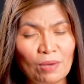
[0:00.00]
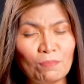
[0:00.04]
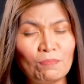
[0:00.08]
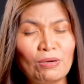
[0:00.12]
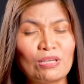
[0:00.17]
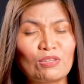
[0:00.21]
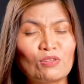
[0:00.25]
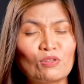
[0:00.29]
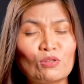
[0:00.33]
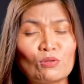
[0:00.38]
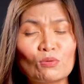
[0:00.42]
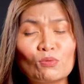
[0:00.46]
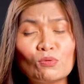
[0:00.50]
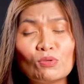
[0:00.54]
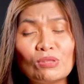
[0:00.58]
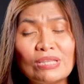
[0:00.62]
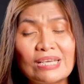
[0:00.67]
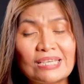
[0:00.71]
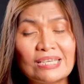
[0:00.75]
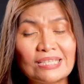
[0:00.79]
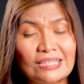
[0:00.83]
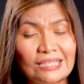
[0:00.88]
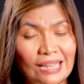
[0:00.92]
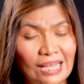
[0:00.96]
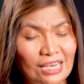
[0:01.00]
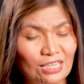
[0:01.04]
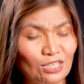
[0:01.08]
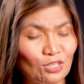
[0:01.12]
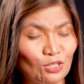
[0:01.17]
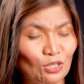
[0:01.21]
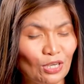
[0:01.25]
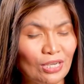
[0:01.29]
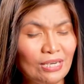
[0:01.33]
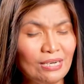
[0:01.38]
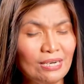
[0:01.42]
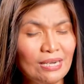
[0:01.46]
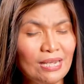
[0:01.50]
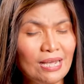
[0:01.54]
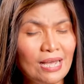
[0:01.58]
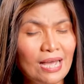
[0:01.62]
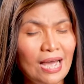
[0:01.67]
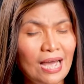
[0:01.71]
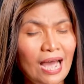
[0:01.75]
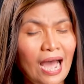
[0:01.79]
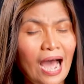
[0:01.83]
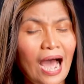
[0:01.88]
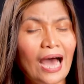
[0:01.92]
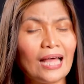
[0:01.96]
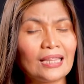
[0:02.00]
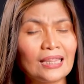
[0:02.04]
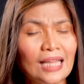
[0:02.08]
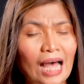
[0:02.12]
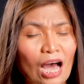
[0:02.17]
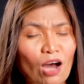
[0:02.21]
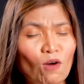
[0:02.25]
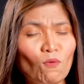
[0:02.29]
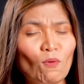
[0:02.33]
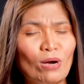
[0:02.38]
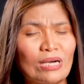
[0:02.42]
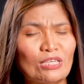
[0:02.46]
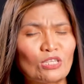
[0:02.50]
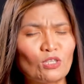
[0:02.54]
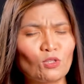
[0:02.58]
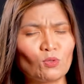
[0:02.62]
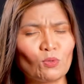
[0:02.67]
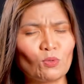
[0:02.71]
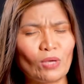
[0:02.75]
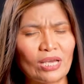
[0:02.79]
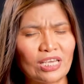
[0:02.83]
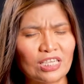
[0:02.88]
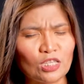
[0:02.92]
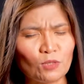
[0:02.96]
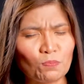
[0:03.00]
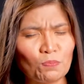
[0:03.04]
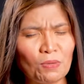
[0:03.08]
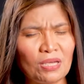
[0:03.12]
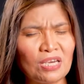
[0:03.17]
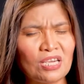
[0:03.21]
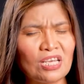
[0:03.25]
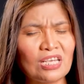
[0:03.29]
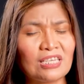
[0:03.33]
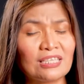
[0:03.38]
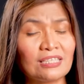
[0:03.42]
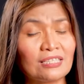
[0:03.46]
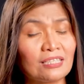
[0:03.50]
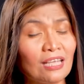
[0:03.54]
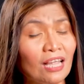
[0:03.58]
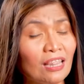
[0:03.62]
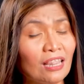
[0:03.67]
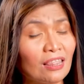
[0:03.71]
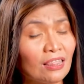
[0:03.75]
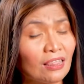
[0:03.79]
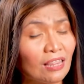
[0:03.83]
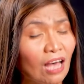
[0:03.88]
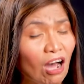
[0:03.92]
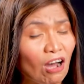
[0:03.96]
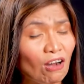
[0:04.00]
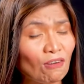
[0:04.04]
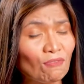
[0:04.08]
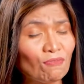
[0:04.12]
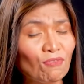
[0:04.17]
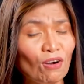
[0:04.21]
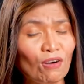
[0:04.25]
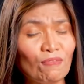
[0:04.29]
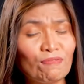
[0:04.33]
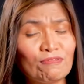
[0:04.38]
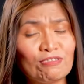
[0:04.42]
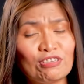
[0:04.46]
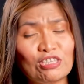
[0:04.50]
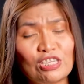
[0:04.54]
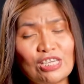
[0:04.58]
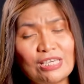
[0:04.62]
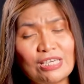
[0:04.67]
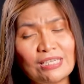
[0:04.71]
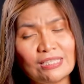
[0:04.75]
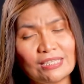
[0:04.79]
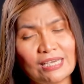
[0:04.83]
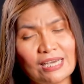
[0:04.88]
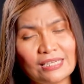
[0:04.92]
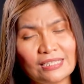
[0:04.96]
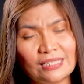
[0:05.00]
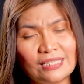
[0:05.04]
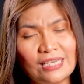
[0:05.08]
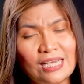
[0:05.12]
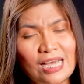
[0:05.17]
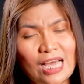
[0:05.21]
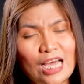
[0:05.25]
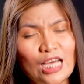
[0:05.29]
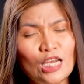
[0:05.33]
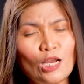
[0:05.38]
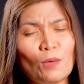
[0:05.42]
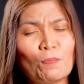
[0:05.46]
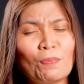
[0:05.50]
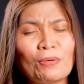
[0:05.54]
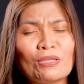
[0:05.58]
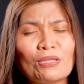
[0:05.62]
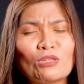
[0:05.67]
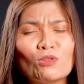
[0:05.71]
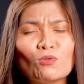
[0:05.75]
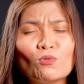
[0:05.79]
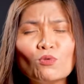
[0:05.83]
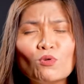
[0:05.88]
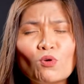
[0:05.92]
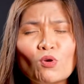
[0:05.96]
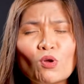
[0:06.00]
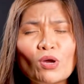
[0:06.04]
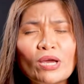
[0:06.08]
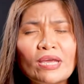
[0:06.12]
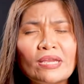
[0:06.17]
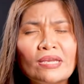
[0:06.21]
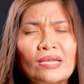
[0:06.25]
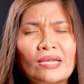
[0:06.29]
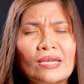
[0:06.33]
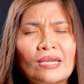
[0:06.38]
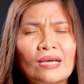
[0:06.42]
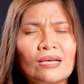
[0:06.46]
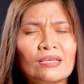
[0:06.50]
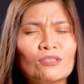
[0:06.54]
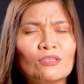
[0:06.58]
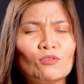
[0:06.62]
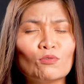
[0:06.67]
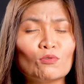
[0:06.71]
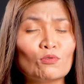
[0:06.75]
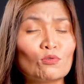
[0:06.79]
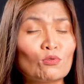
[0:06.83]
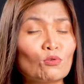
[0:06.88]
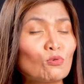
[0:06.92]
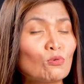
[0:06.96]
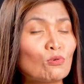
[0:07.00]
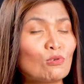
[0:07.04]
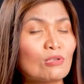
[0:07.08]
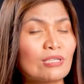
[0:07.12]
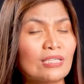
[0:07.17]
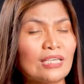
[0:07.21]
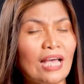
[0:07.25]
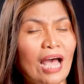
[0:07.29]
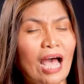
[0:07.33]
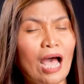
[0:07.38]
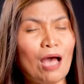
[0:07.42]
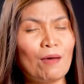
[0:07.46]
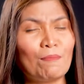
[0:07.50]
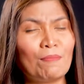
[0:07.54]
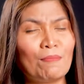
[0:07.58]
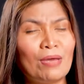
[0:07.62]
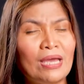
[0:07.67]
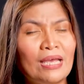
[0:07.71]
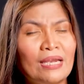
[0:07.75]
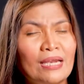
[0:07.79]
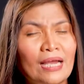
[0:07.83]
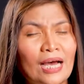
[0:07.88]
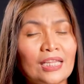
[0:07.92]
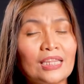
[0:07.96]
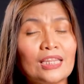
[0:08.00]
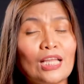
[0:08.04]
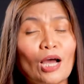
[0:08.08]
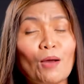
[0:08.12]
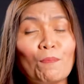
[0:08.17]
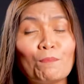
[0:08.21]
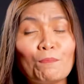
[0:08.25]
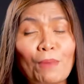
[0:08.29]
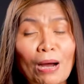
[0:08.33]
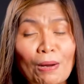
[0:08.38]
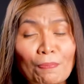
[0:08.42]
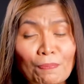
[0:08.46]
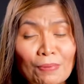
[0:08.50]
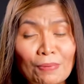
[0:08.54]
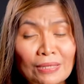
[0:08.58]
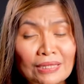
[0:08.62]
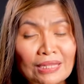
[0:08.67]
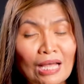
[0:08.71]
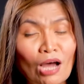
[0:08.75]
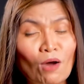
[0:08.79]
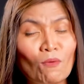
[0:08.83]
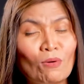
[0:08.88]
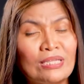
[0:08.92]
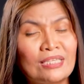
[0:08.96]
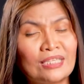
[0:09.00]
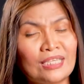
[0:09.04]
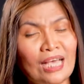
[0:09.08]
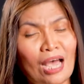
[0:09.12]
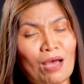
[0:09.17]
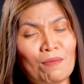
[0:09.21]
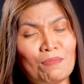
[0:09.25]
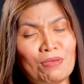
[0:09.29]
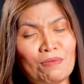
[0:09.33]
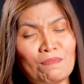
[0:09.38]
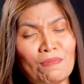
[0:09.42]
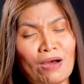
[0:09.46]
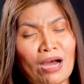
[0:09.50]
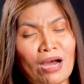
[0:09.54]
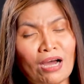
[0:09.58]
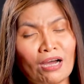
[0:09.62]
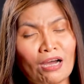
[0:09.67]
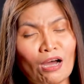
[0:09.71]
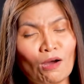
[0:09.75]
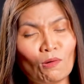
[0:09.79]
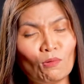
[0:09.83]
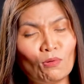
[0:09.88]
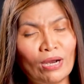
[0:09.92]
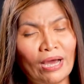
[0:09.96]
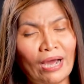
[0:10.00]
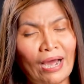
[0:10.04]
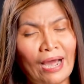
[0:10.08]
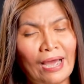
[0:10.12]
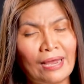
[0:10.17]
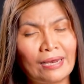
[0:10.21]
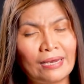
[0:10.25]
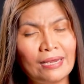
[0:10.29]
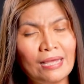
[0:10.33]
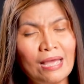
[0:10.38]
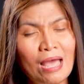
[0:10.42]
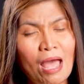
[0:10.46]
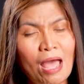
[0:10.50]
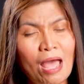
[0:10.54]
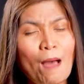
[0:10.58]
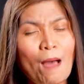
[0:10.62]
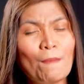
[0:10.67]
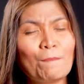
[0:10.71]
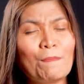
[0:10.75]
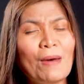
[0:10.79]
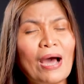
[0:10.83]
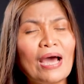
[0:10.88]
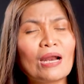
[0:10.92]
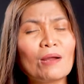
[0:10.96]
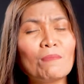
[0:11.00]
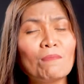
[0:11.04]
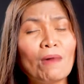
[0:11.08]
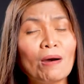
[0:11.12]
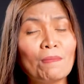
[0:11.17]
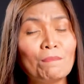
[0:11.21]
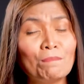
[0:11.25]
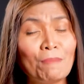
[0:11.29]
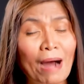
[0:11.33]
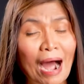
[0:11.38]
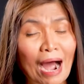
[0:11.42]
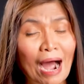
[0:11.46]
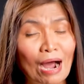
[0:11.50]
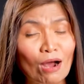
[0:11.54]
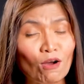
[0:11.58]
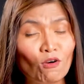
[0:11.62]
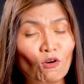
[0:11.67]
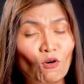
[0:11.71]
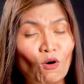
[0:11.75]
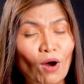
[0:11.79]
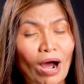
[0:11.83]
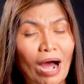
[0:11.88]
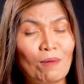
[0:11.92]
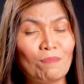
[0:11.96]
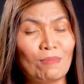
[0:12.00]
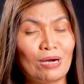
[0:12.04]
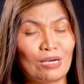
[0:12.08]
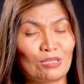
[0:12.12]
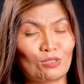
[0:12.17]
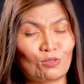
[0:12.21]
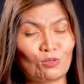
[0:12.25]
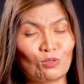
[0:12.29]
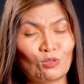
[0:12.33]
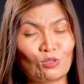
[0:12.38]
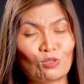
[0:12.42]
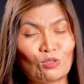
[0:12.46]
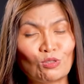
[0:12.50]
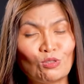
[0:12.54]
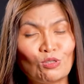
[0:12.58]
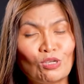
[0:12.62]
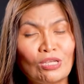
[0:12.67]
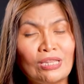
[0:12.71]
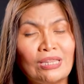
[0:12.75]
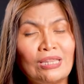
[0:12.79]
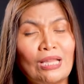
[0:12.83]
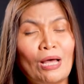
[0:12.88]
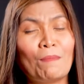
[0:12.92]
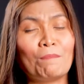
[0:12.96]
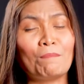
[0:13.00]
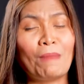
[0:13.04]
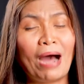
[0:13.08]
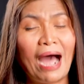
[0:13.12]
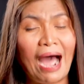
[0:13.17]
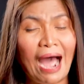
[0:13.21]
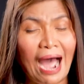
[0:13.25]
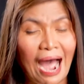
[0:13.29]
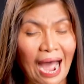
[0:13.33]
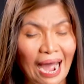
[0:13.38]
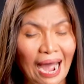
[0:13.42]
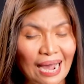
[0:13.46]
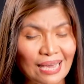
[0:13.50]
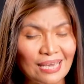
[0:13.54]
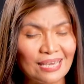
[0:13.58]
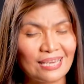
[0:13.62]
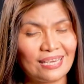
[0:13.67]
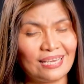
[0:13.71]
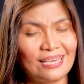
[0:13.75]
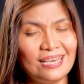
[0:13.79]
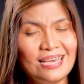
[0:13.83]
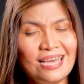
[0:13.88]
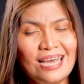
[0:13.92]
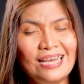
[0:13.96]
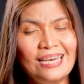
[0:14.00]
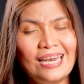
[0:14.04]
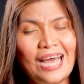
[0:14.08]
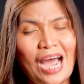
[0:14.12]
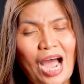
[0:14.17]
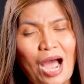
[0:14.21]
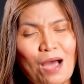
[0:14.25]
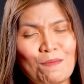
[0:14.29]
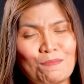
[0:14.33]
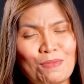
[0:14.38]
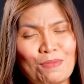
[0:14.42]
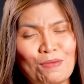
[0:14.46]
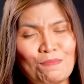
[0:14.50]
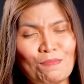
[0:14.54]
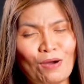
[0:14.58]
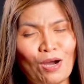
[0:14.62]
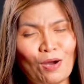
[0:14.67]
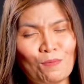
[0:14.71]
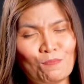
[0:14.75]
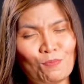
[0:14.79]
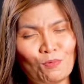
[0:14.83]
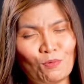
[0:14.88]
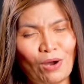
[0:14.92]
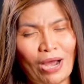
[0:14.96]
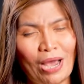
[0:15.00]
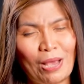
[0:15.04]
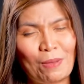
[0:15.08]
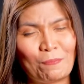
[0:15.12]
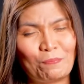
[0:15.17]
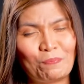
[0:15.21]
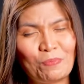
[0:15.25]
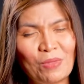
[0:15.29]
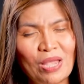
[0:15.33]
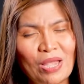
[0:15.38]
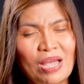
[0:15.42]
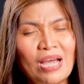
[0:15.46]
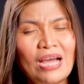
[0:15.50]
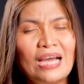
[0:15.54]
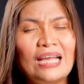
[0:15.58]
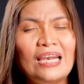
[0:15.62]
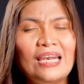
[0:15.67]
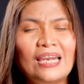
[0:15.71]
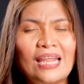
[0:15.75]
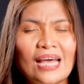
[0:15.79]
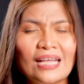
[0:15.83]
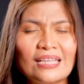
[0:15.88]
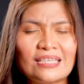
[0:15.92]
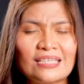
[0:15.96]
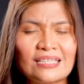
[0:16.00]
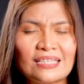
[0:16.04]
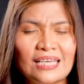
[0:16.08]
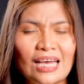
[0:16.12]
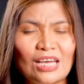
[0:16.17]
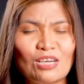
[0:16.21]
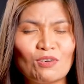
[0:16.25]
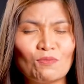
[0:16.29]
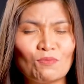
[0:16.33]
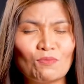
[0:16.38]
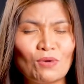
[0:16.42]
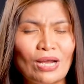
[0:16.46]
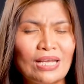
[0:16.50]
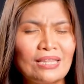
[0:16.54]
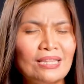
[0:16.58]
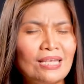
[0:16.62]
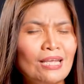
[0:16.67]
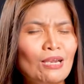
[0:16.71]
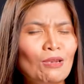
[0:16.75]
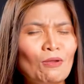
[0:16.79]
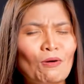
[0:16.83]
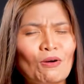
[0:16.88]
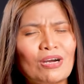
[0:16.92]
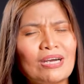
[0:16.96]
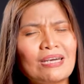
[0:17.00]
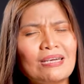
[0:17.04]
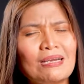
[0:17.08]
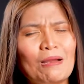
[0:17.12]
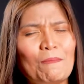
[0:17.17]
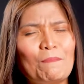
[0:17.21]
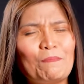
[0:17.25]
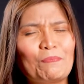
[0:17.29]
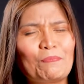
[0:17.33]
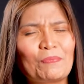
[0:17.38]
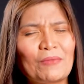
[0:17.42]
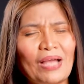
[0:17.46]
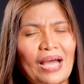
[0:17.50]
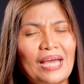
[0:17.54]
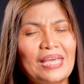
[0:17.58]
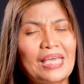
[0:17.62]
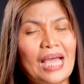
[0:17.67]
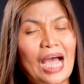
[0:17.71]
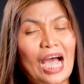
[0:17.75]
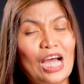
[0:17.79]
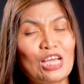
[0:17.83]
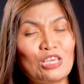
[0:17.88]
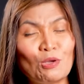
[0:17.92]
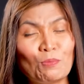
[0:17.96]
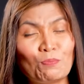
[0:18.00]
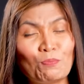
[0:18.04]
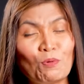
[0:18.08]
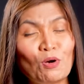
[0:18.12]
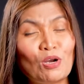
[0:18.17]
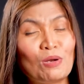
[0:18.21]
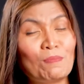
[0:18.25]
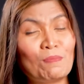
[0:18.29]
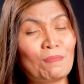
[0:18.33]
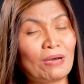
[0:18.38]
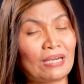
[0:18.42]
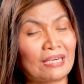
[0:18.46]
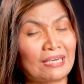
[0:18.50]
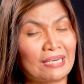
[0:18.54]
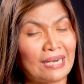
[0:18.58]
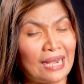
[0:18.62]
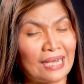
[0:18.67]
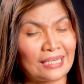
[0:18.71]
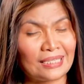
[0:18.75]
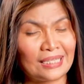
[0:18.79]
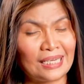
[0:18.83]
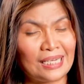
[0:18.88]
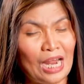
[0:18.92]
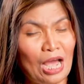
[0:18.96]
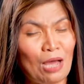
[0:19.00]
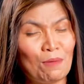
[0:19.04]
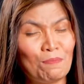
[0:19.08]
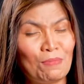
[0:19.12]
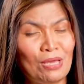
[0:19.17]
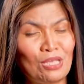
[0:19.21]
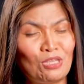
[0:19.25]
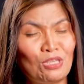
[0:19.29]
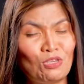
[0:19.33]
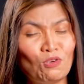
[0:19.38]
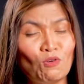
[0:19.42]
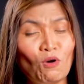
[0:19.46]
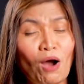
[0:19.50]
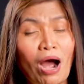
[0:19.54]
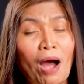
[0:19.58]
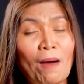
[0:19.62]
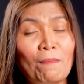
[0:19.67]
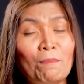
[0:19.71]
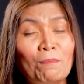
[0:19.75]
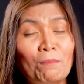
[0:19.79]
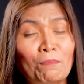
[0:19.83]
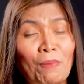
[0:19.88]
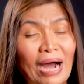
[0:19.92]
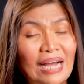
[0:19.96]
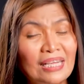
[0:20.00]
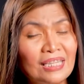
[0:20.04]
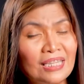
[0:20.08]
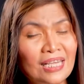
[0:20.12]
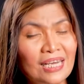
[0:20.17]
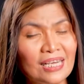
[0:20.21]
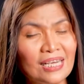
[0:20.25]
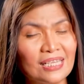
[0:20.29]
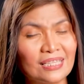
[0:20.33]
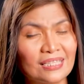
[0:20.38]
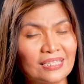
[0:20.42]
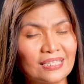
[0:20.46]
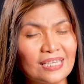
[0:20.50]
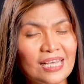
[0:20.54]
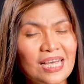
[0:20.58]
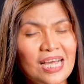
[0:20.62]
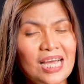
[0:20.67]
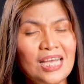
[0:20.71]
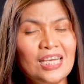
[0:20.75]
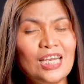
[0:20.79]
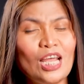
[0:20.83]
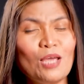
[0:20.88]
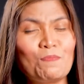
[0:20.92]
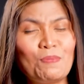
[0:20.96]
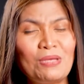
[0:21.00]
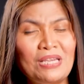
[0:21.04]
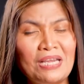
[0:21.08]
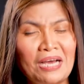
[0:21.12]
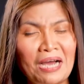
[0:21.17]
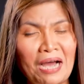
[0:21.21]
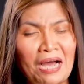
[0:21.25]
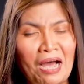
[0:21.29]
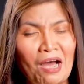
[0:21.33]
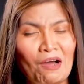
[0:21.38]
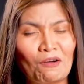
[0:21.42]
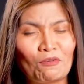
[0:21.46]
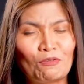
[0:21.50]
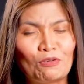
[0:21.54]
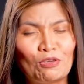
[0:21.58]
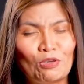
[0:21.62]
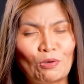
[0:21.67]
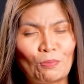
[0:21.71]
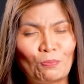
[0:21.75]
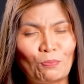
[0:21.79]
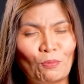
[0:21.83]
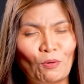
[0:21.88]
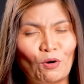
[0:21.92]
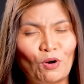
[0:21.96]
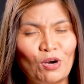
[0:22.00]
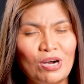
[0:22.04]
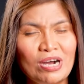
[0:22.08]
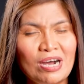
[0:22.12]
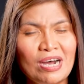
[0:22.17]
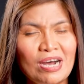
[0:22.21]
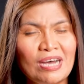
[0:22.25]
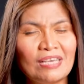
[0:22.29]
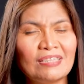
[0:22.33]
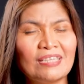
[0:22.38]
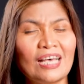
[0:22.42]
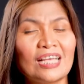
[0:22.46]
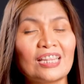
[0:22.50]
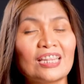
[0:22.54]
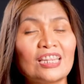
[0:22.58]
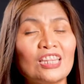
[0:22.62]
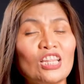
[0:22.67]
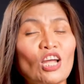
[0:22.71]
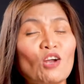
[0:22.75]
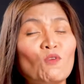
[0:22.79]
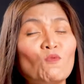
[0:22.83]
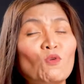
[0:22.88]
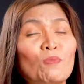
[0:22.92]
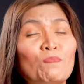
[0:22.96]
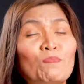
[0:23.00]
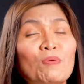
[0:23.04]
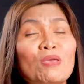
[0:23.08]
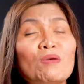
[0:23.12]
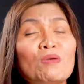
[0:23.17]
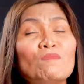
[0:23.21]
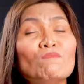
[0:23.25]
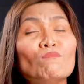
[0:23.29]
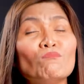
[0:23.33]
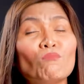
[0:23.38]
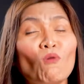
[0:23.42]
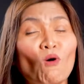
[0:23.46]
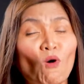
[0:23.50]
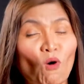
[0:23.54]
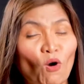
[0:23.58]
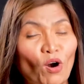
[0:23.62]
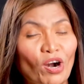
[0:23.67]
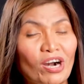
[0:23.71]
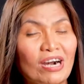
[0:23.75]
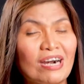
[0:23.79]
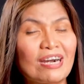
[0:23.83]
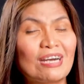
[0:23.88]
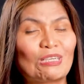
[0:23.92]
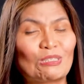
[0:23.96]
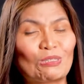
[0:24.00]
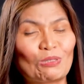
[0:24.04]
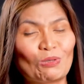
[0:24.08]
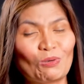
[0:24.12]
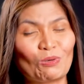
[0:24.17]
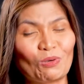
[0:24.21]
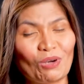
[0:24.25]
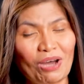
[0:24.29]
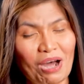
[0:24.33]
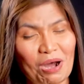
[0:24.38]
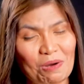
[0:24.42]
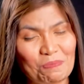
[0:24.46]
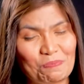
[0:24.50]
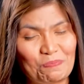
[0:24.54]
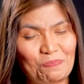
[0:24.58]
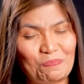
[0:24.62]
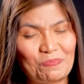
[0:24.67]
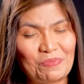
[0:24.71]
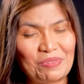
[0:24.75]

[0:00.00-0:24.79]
But through this lesson, allow us to experience the love of Jesus na patuloy na nagtuturo sa amin at nagpapatawad sa aming mga kakulangan para mabago ang mga susunod na bahagi ng aming mga buhay. Let's get ready, Lord. Hayaan niyo po na maranasan namin yung abundance na ipinangako niyo po that there will be more to come.